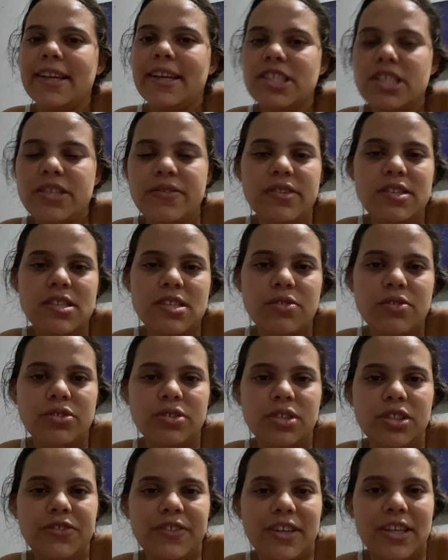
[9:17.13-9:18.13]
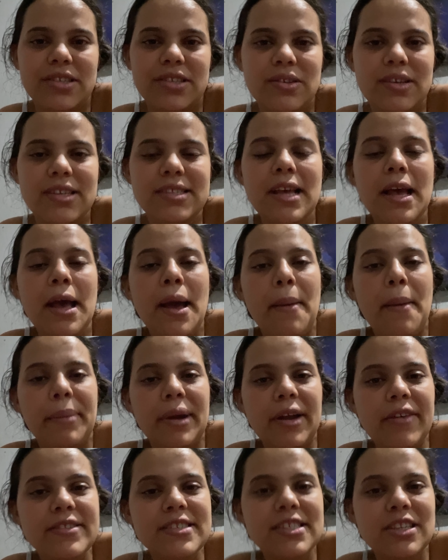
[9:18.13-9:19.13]
ativa o sininho de notificações
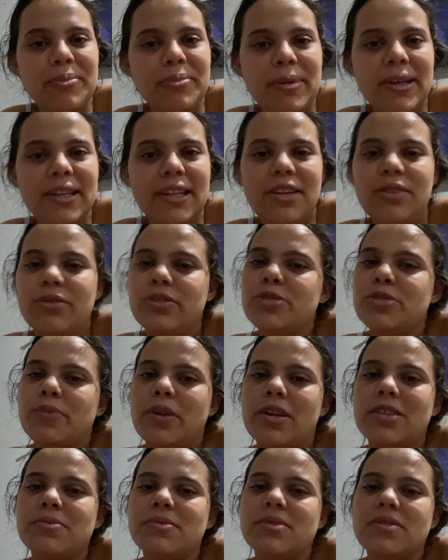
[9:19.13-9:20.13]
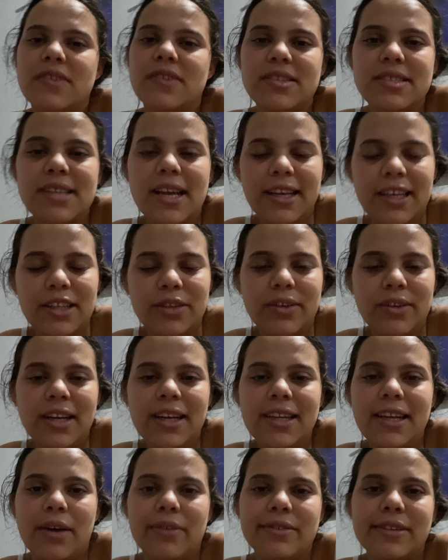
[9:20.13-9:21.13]
pra você não perder nenhum dos próximos vídeos aqui do
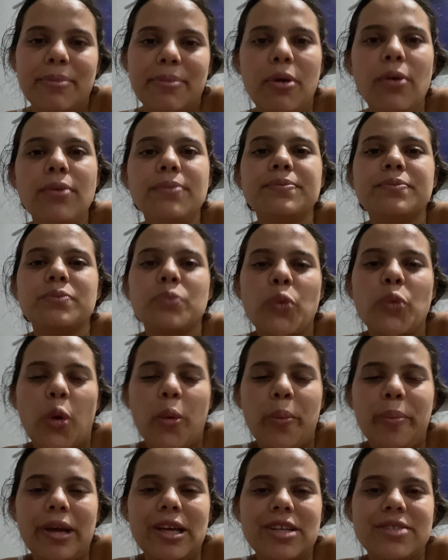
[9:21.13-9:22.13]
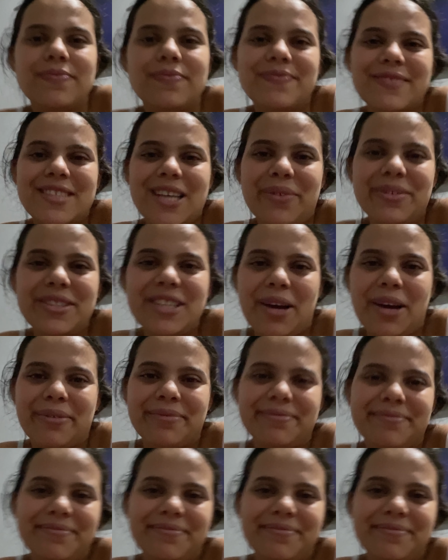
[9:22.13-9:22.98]
canal, tá bom? Um beijo, tchau, tchau!